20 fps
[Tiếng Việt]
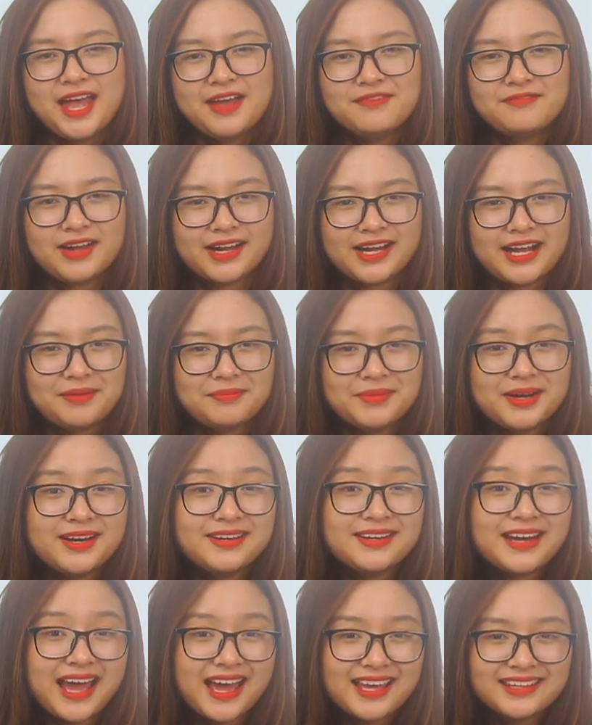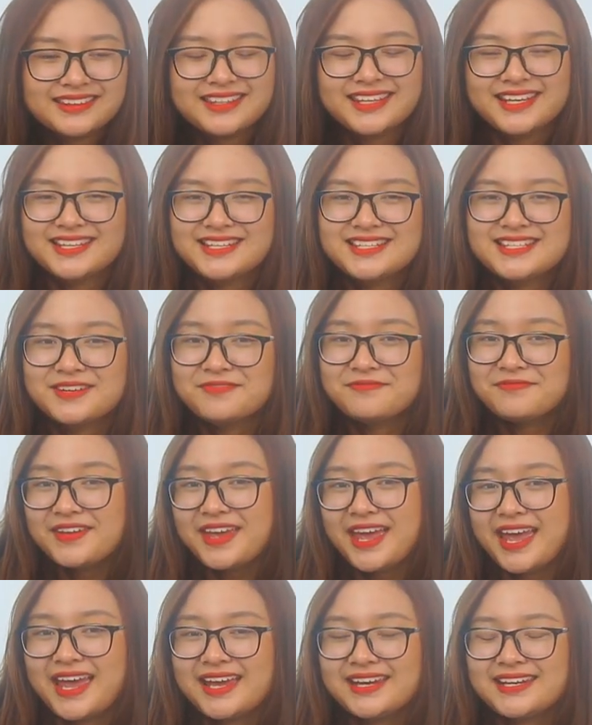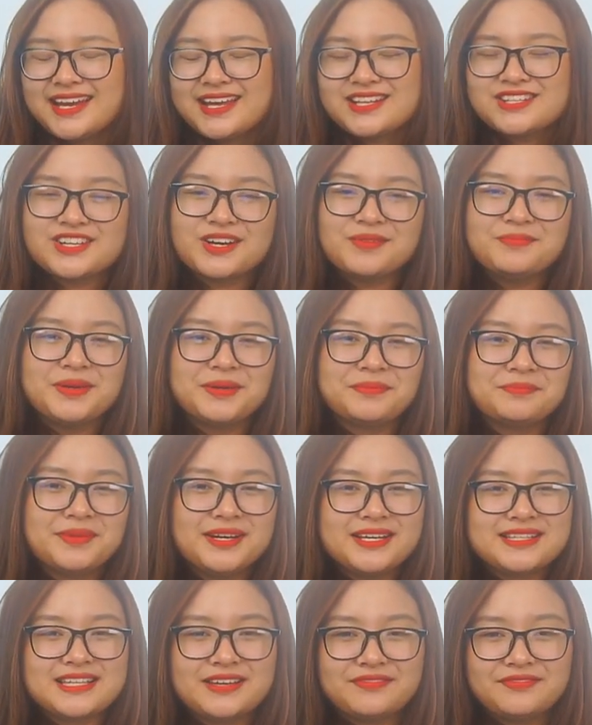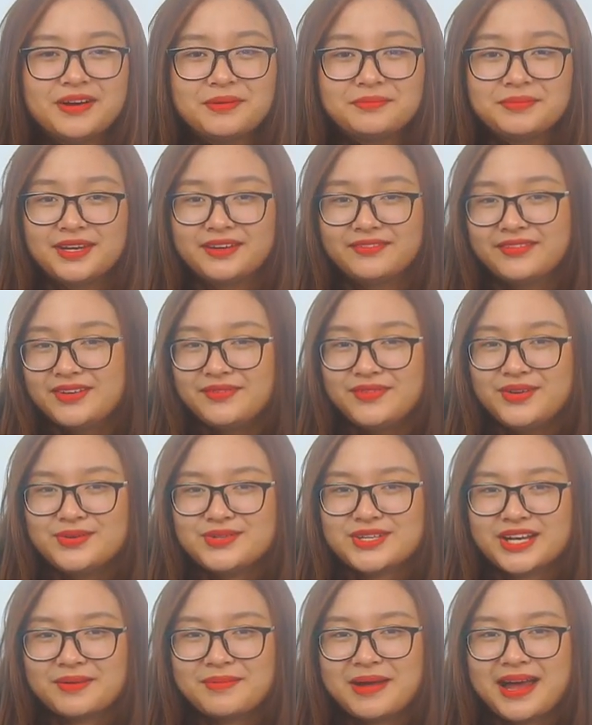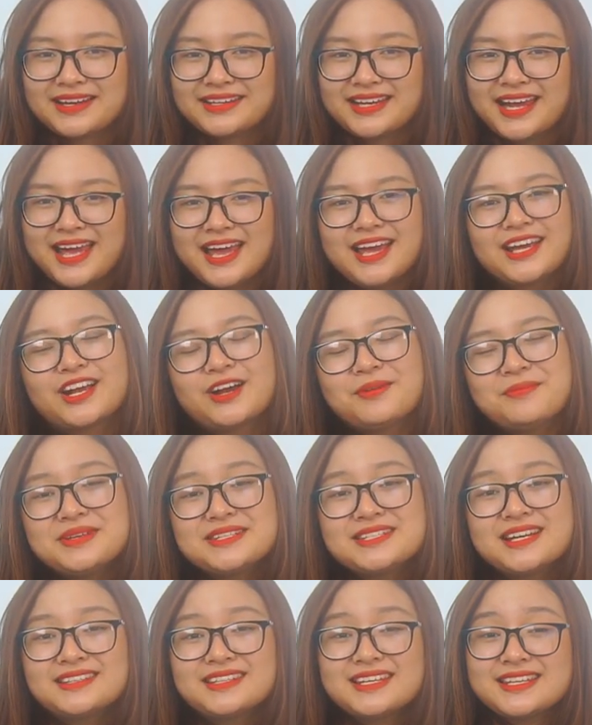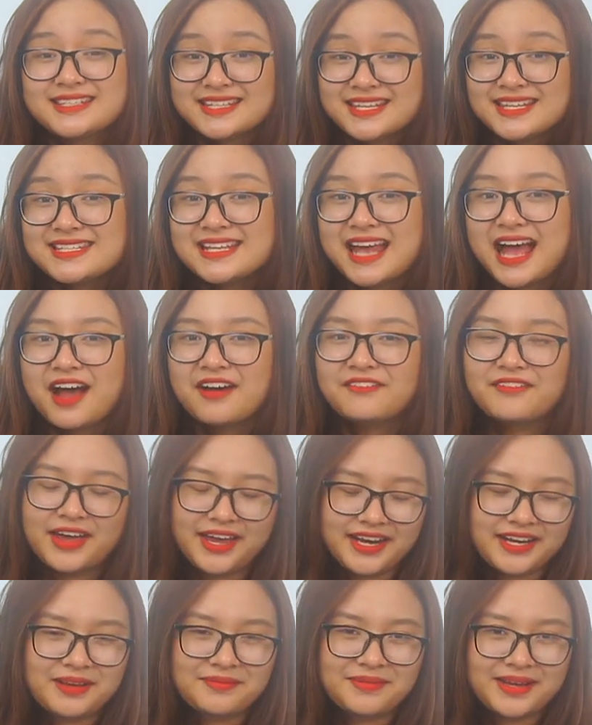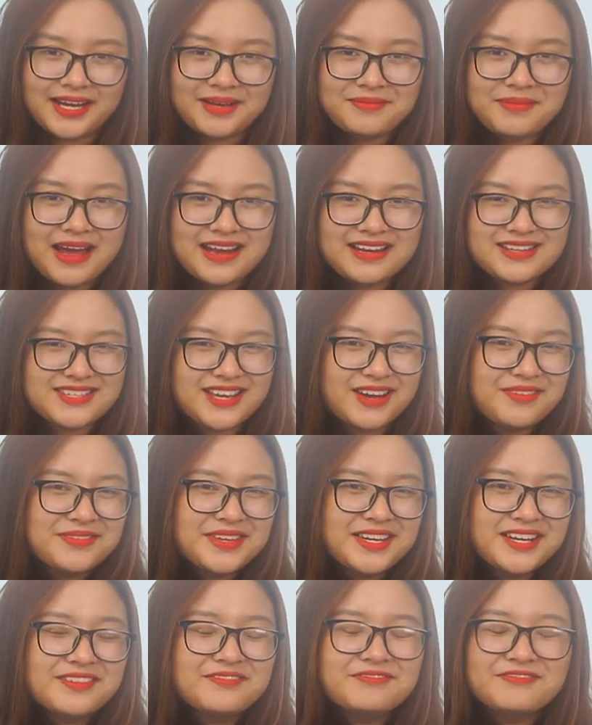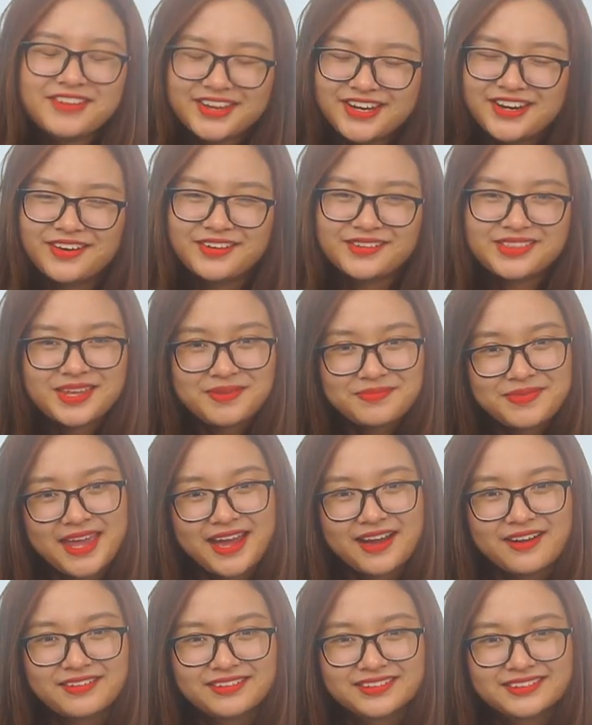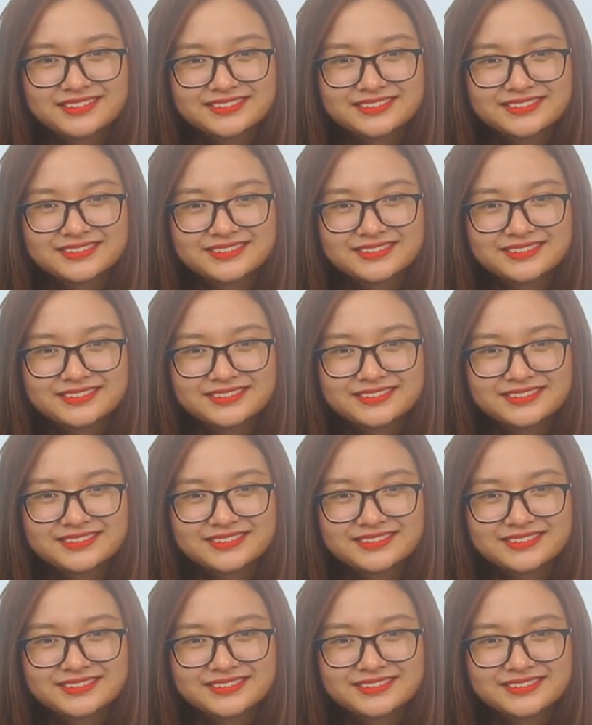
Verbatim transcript: Và cảm ơn antiến vn đã cho mình mượn sản phẩm để review cho các bạn. Còn bây giờ thì xin chào và hẹn gặp lại các bạn trong những video tiếp theo.